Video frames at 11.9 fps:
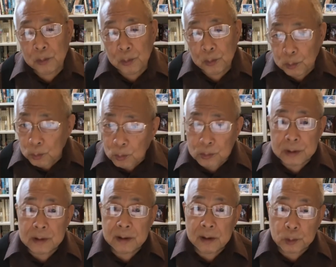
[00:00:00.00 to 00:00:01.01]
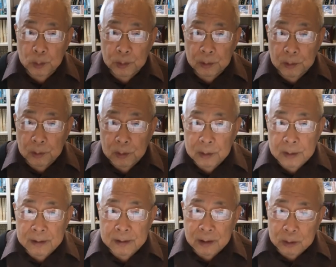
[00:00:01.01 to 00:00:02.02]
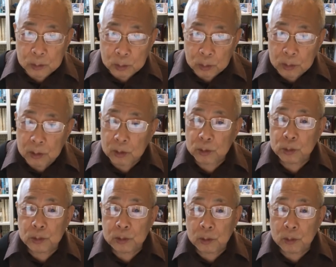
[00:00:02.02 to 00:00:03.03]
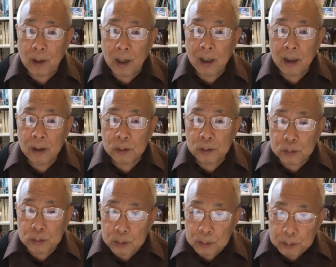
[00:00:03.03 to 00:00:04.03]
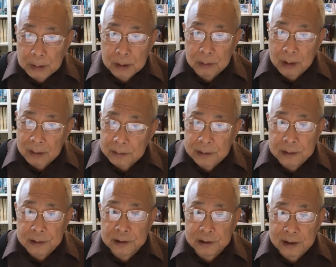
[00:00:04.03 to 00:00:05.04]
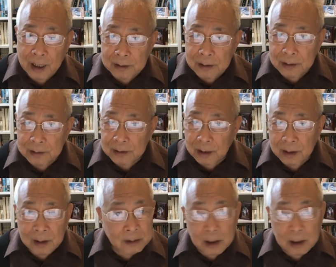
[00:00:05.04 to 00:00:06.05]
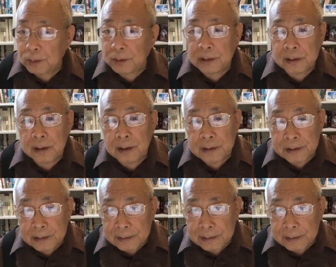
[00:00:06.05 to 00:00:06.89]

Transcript: 中共是一个毒瘤，但这个毒瘤，说实话，如果没有它的经济强大起来，它对世界的影